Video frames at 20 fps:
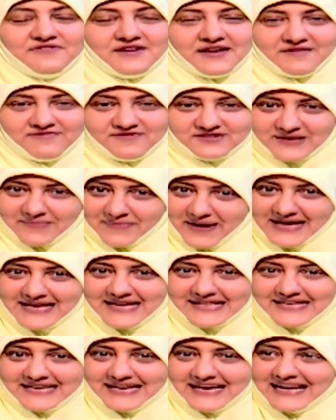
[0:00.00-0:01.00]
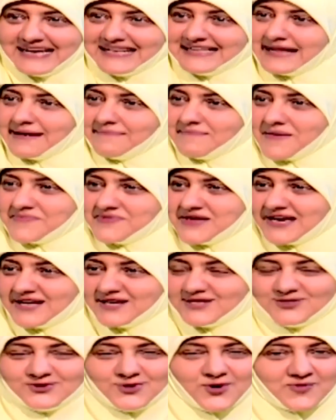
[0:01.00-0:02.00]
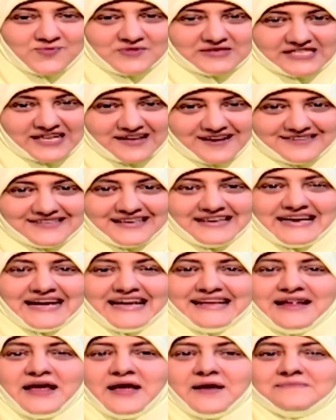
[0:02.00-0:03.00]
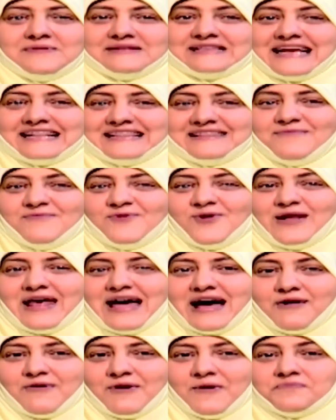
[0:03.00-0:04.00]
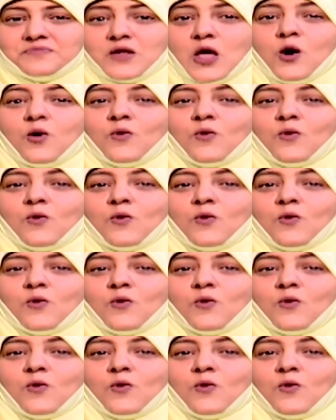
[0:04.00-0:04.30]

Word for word: في صباحيه العيد لما بي يجي الزوج من صلاه العيد بتقدم له القهوه